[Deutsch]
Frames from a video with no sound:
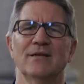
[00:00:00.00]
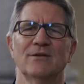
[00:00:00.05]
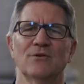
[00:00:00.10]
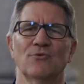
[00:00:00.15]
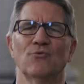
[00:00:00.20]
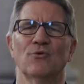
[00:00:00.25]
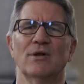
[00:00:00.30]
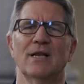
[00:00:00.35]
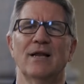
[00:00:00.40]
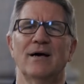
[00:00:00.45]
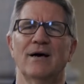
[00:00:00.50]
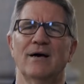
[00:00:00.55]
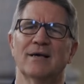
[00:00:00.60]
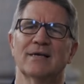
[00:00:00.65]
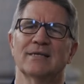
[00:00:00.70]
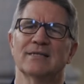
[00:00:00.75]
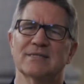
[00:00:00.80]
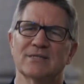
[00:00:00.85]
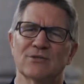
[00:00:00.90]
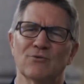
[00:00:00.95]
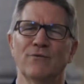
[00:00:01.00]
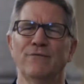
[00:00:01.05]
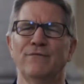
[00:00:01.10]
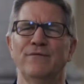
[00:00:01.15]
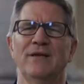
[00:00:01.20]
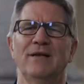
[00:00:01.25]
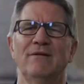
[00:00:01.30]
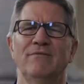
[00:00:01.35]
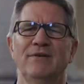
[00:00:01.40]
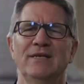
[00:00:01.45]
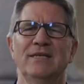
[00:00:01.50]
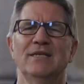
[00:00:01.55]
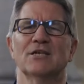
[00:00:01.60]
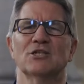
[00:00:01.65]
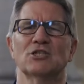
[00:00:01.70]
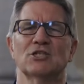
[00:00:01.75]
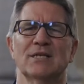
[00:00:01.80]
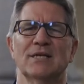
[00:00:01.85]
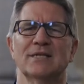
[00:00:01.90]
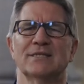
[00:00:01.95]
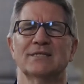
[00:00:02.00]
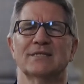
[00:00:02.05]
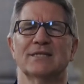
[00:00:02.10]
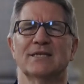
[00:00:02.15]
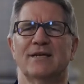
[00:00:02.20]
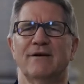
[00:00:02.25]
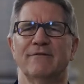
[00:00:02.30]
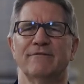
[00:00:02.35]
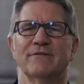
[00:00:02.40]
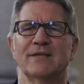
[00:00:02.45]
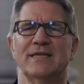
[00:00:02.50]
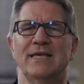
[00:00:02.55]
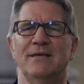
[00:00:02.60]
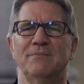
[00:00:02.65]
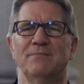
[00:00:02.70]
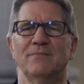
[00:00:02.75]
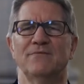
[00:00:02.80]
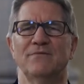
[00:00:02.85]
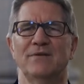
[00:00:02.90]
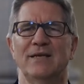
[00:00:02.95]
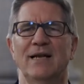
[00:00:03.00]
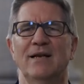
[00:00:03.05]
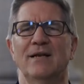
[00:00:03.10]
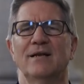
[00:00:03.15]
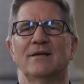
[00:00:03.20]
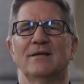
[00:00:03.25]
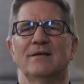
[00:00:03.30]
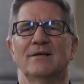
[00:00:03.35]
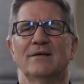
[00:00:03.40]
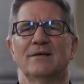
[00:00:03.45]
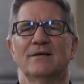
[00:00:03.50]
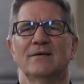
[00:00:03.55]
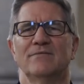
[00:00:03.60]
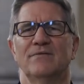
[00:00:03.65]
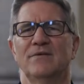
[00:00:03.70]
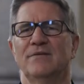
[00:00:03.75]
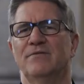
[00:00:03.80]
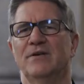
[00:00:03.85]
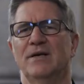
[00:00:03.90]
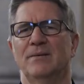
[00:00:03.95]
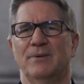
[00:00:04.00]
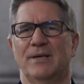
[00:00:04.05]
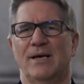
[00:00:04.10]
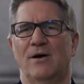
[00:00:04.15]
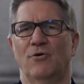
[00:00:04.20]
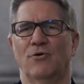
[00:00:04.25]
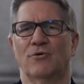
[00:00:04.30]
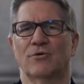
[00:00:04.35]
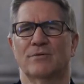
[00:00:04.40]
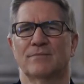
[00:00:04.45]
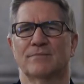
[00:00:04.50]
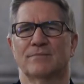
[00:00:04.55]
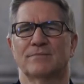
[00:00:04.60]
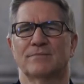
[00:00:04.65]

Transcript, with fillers: Notlage so viel Widerstandskraft geben will, wie wir brauchen.